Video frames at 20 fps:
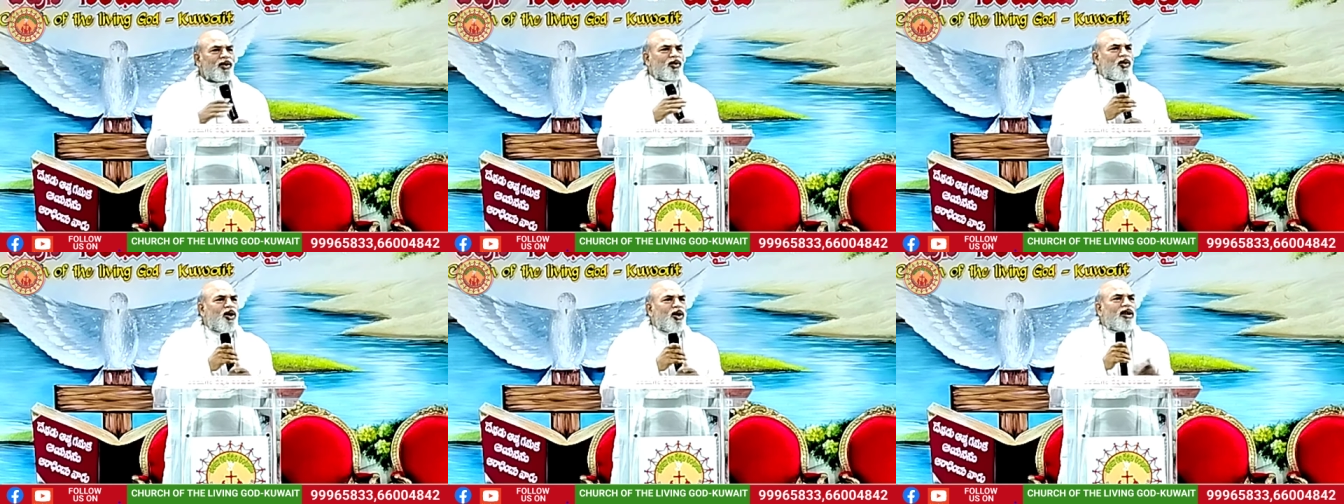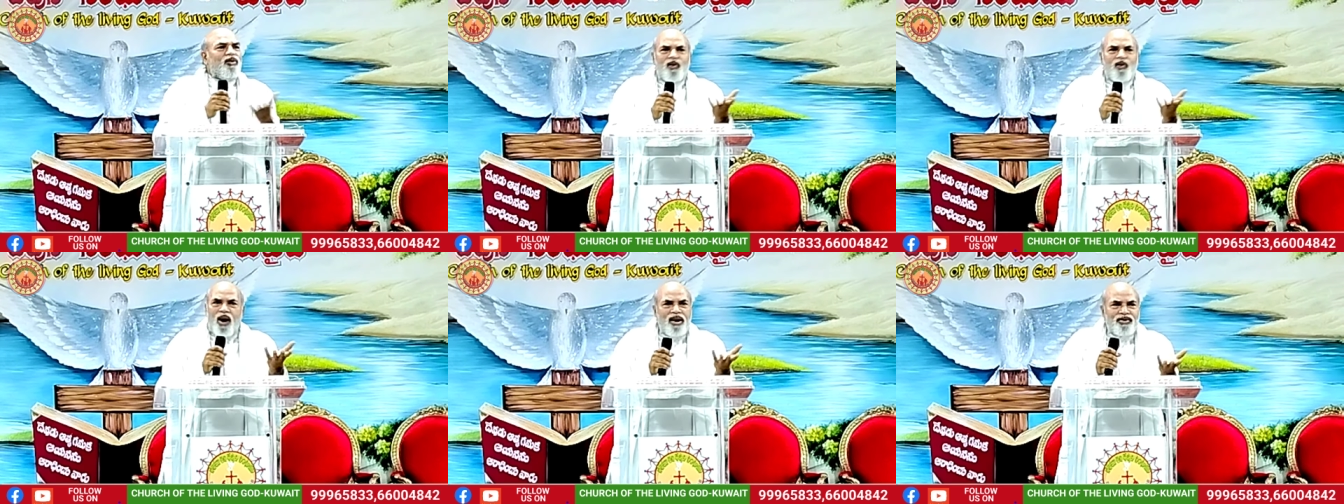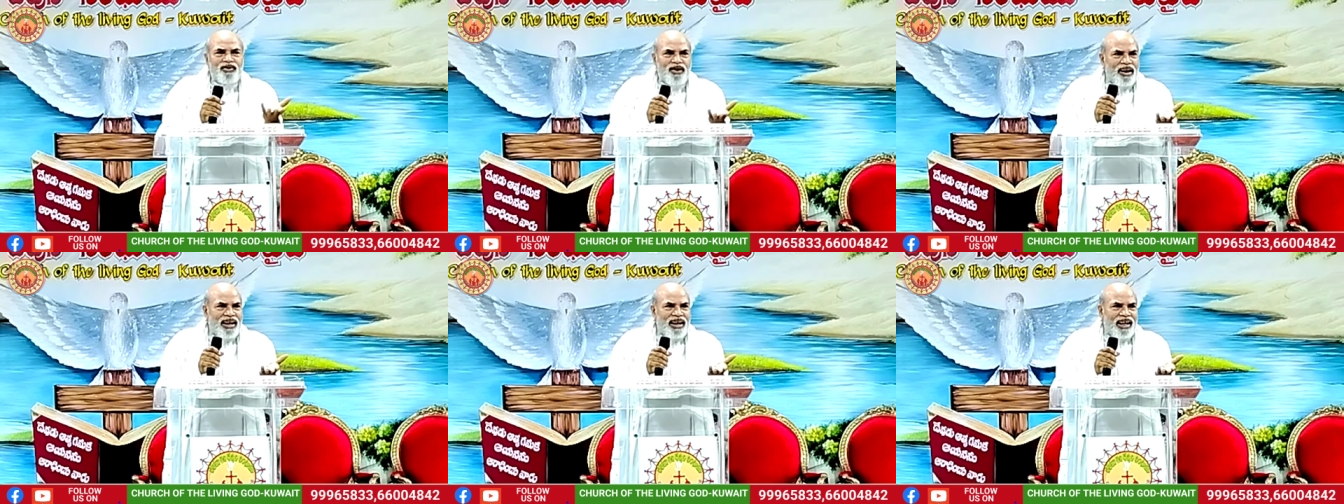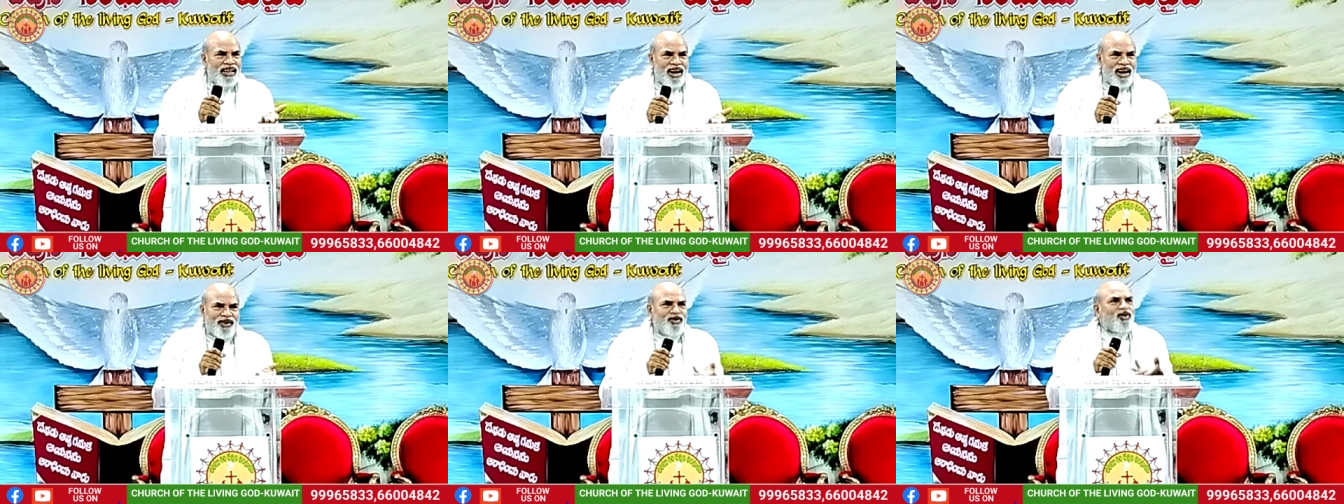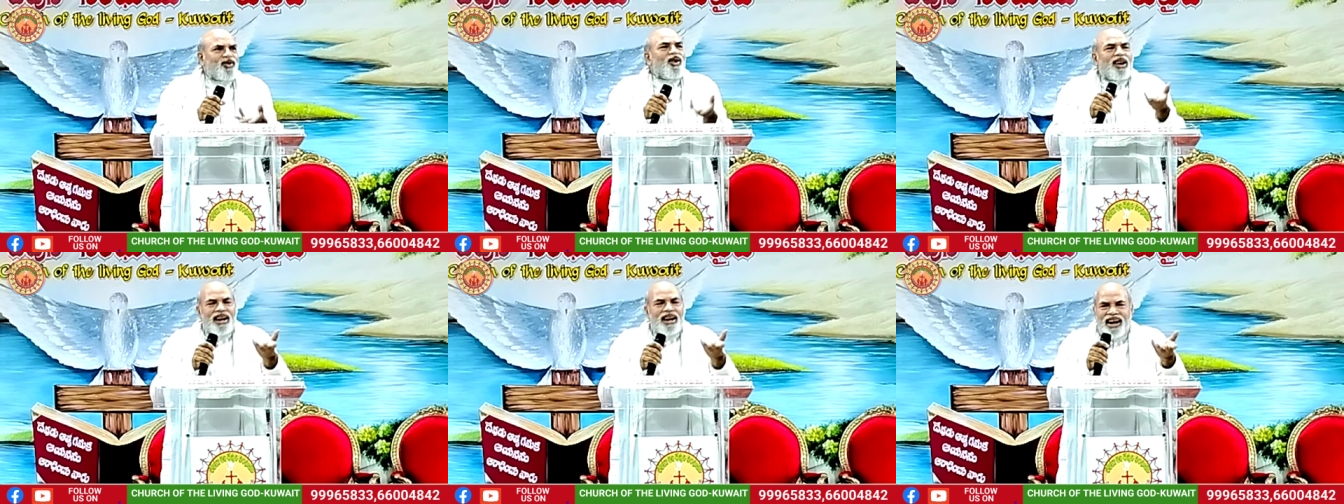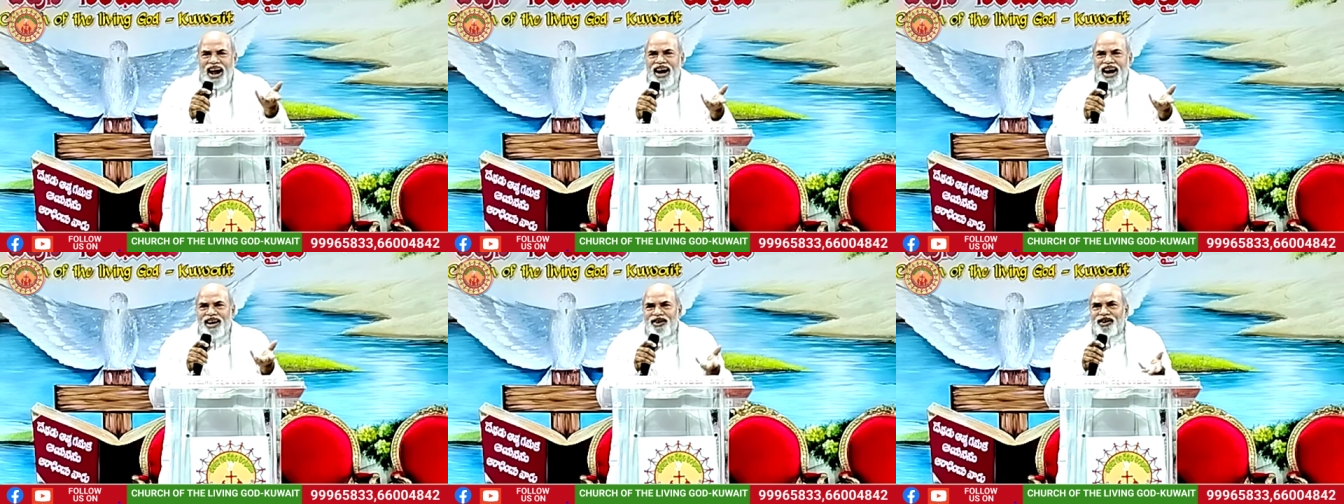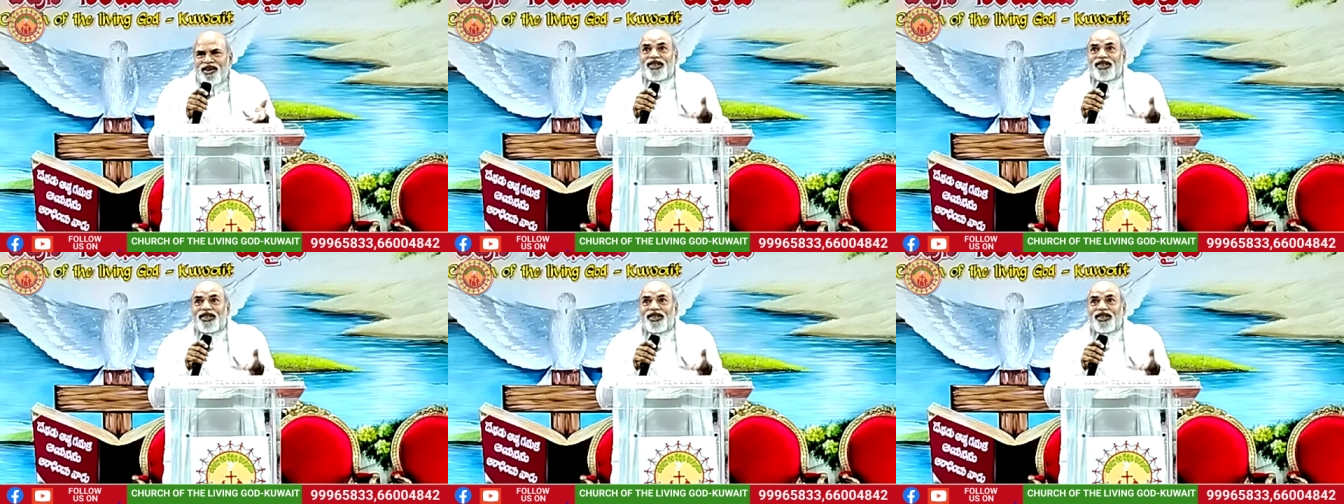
కూర కొంటాడు కదా కూరగాయలు